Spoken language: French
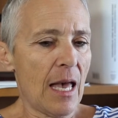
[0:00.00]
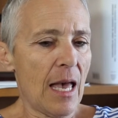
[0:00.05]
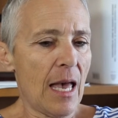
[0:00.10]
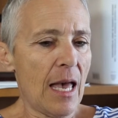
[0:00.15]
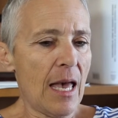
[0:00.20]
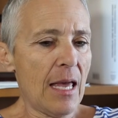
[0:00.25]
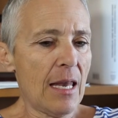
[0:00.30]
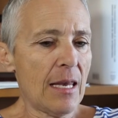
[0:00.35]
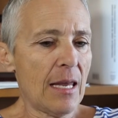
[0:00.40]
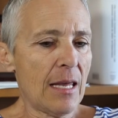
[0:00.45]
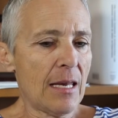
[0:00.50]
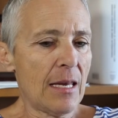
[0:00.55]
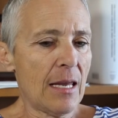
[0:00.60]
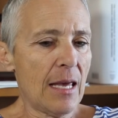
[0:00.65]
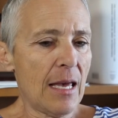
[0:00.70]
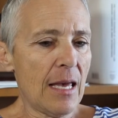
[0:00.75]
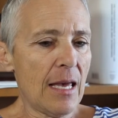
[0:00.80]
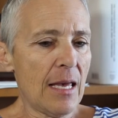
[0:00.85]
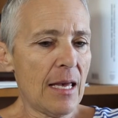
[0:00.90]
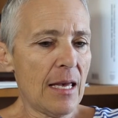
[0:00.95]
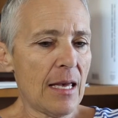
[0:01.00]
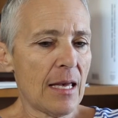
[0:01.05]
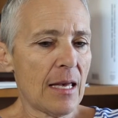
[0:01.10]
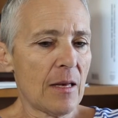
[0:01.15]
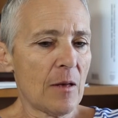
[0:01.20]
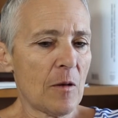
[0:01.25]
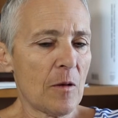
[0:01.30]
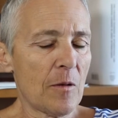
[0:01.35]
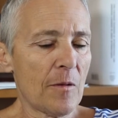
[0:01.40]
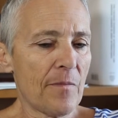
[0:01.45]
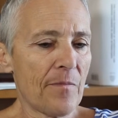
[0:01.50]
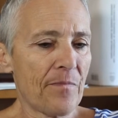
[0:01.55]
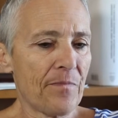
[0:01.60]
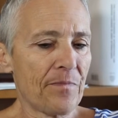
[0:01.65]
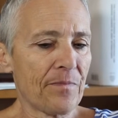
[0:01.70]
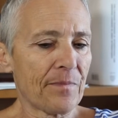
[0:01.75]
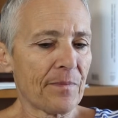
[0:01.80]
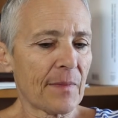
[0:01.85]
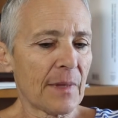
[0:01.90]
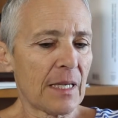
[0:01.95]
elle, elle est,
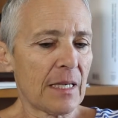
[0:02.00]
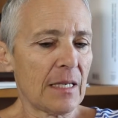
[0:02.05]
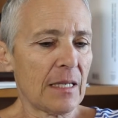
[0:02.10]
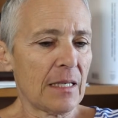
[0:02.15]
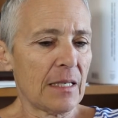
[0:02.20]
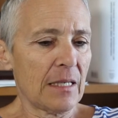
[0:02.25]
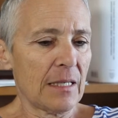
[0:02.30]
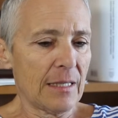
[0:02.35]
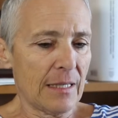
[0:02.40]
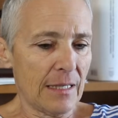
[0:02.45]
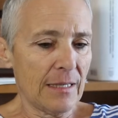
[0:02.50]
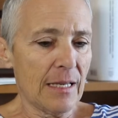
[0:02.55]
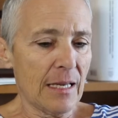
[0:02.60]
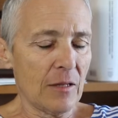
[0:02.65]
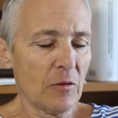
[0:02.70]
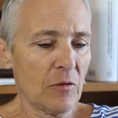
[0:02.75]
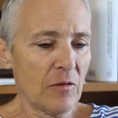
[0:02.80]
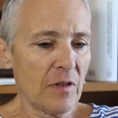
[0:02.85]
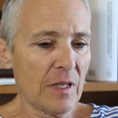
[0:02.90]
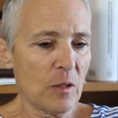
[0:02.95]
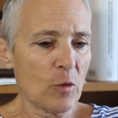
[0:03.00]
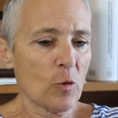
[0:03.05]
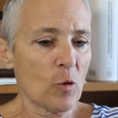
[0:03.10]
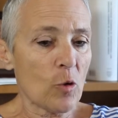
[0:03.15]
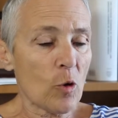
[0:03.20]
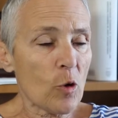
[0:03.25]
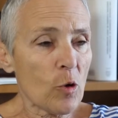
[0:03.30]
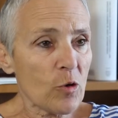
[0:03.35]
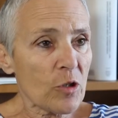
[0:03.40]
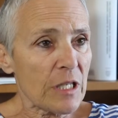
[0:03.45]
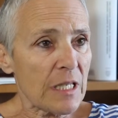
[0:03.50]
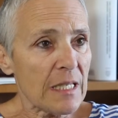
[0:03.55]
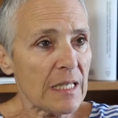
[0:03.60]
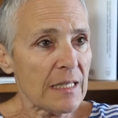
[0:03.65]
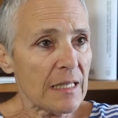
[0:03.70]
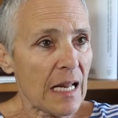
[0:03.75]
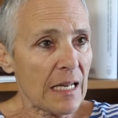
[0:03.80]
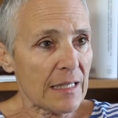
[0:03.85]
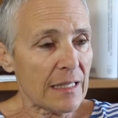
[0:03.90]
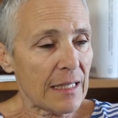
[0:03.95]
euh, c'est ça, de façon
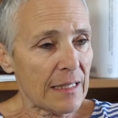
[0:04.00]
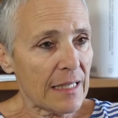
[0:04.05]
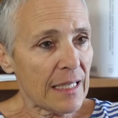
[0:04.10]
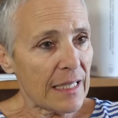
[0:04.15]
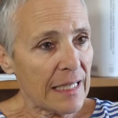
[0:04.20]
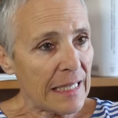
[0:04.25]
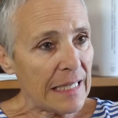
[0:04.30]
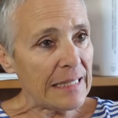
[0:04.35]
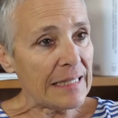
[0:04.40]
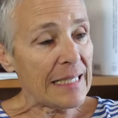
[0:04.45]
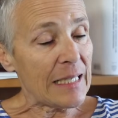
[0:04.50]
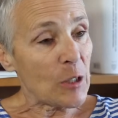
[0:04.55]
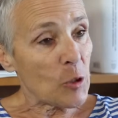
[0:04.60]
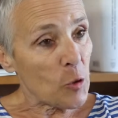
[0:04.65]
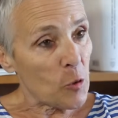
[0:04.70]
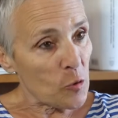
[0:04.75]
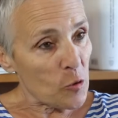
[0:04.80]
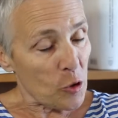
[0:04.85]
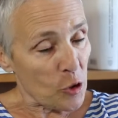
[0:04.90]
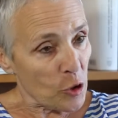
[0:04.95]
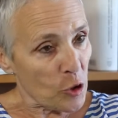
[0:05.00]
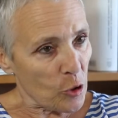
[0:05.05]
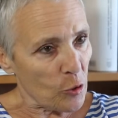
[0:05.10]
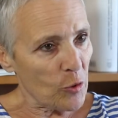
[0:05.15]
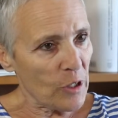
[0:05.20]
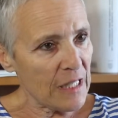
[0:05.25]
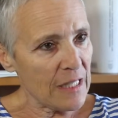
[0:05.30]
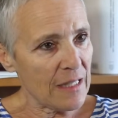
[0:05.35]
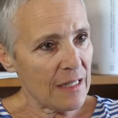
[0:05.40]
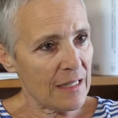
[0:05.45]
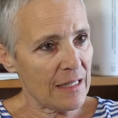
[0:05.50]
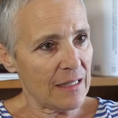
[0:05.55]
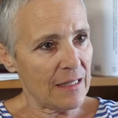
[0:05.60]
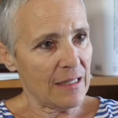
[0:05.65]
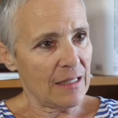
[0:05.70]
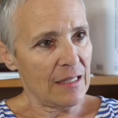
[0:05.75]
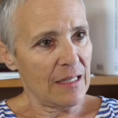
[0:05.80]
congénitale, c'est-à-dire qu'elle a été construite